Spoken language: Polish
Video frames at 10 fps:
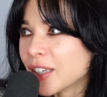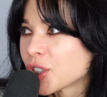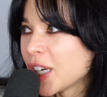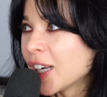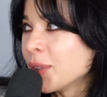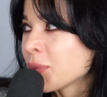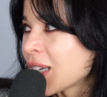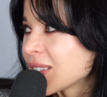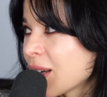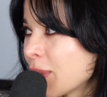że ja im
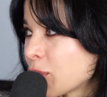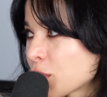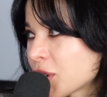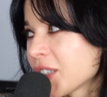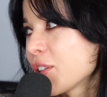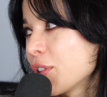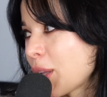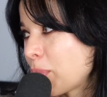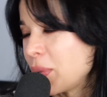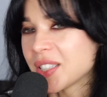kazałam coś takiego
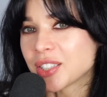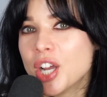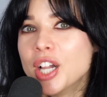napisać.